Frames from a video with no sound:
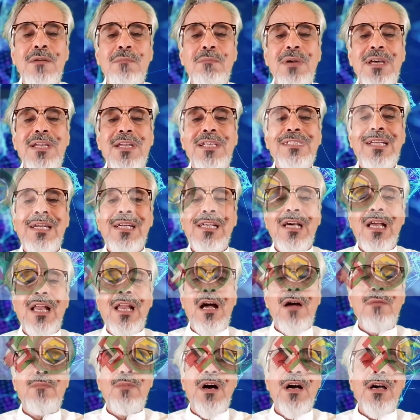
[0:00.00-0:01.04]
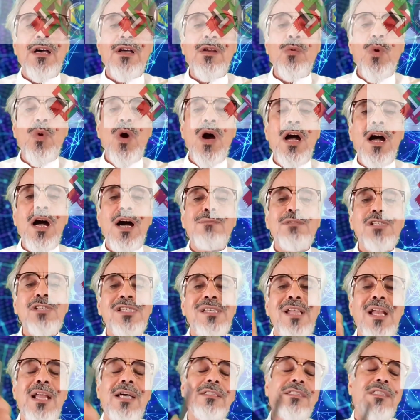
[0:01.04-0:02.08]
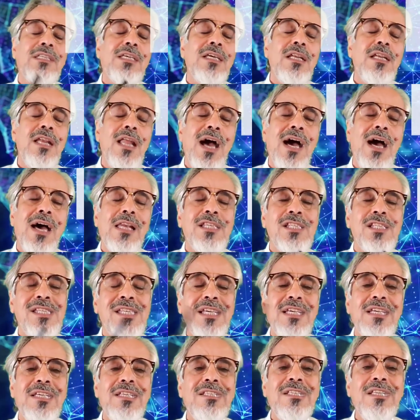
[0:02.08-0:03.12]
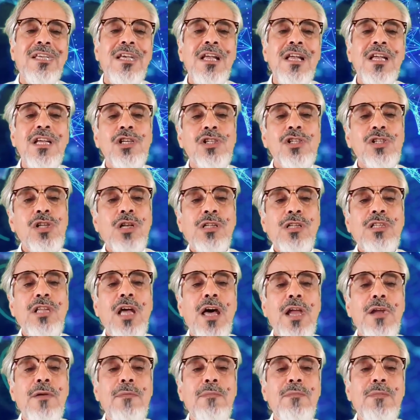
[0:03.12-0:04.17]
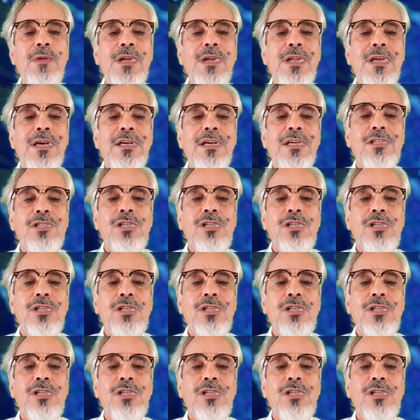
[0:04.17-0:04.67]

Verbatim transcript: بين تلك القبائل وخامس سلاطين آل سعيد سلطان بن